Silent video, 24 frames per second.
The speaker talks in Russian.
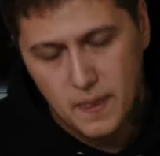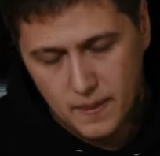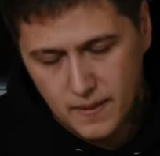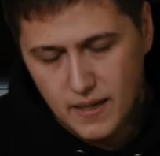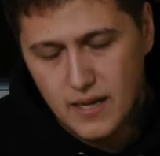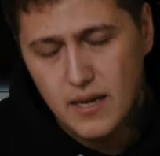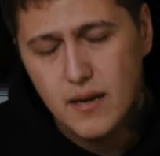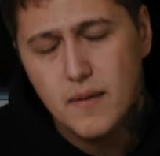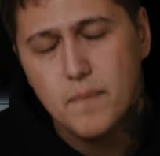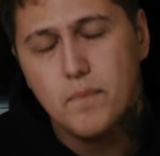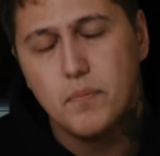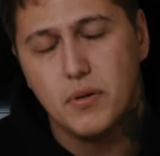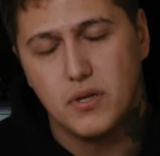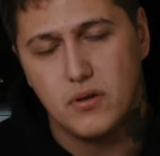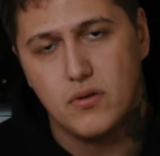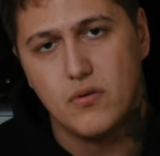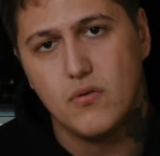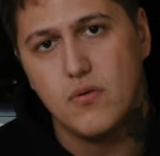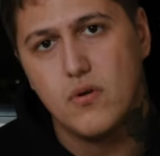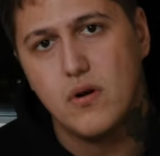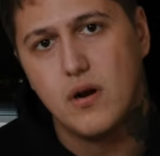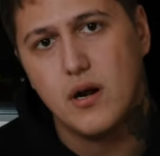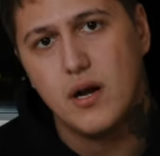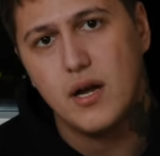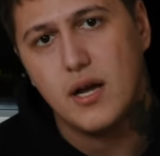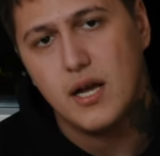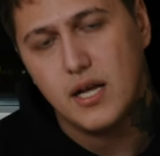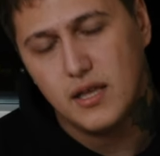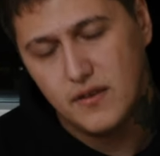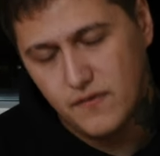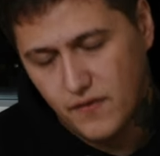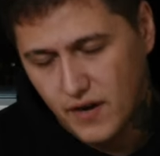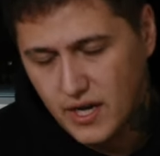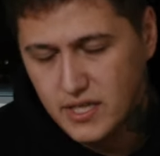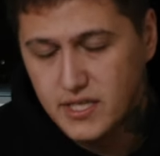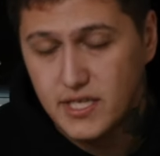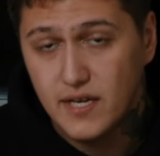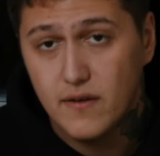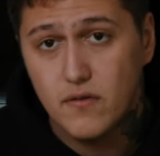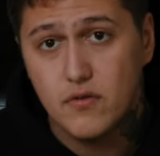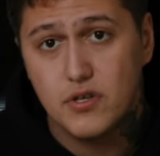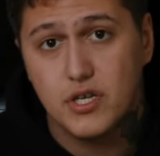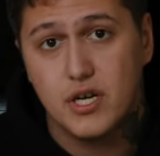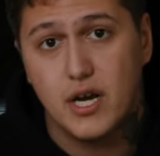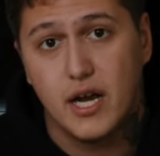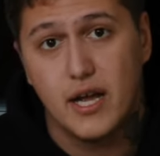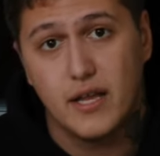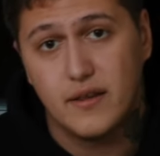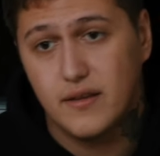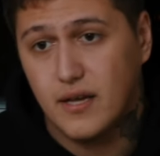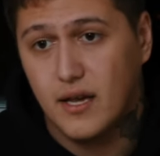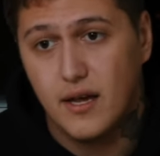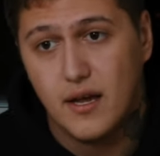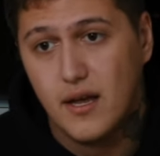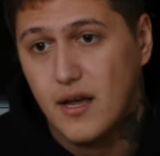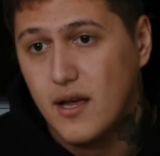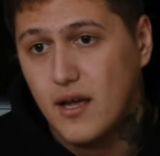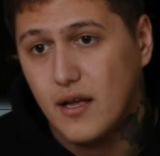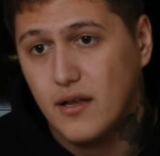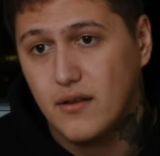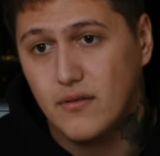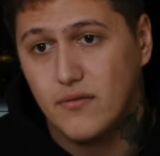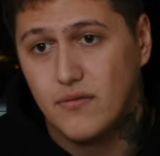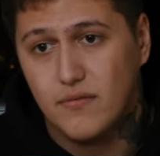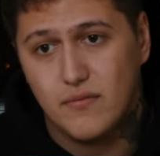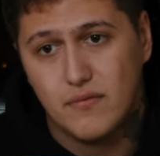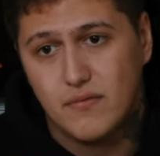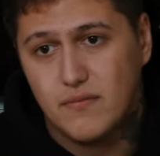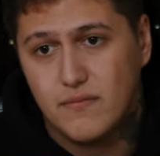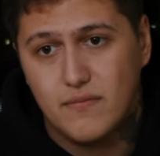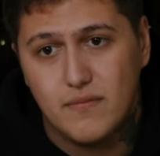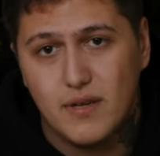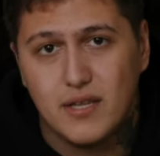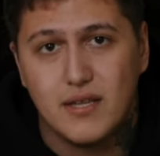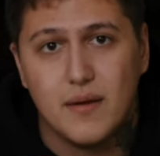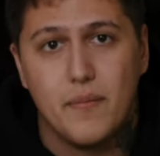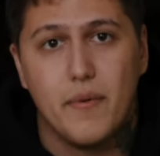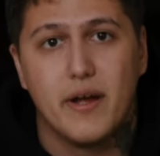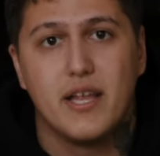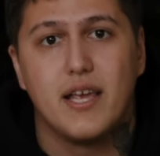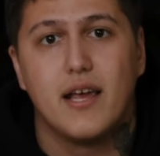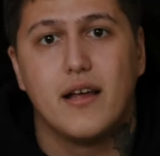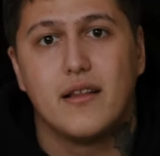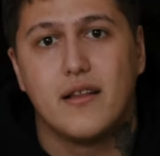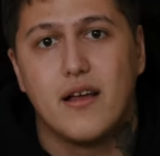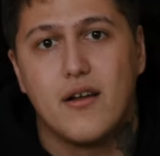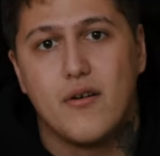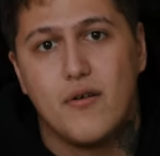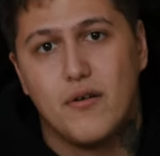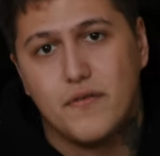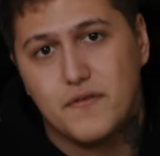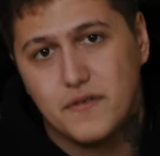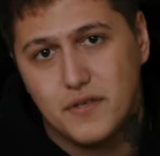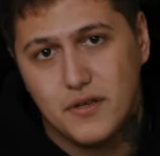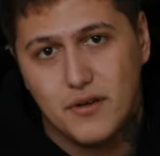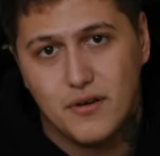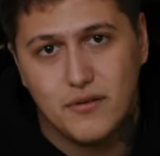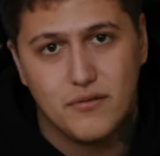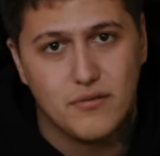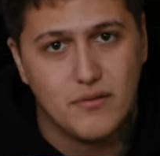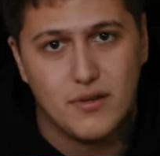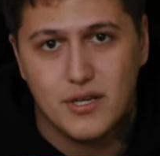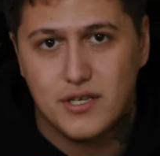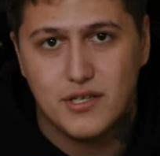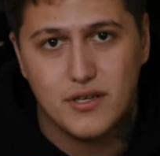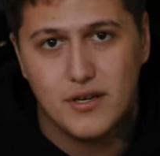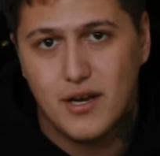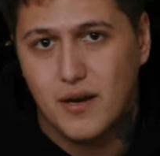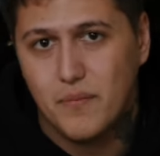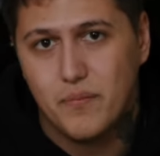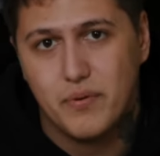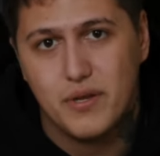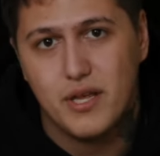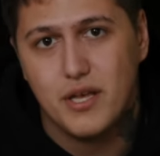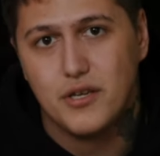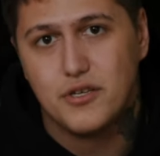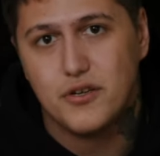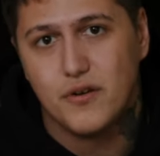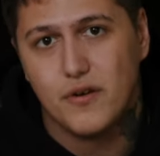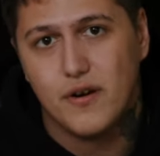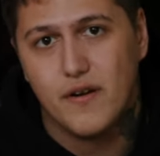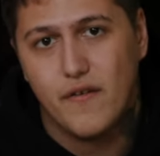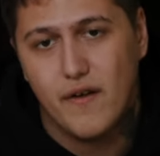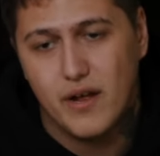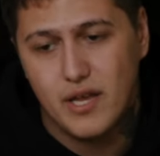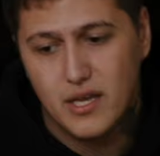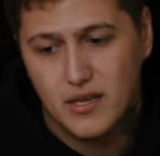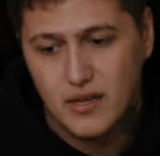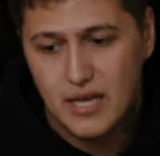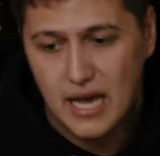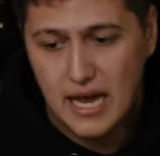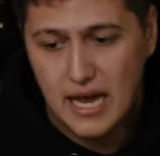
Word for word: Ты петух. Твоя девушка это ну, это моя наро, все, тут даже как бы нечего говорить,